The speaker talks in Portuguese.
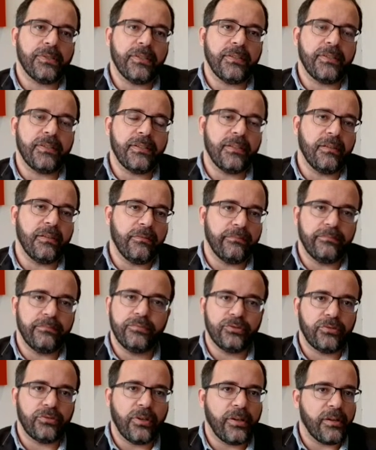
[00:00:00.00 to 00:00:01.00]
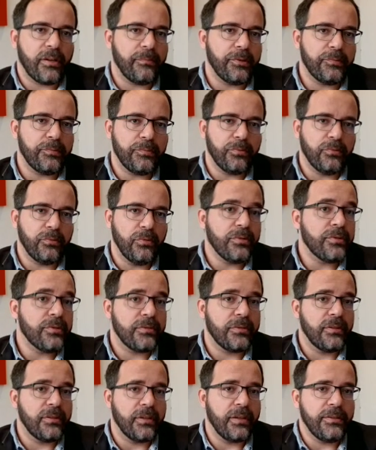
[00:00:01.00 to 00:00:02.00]
abastecida historicamente por
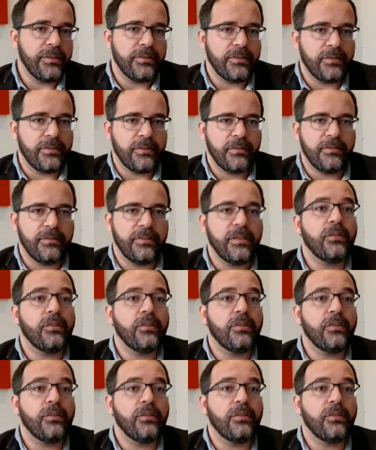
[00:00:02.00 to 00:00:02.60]
dois grandes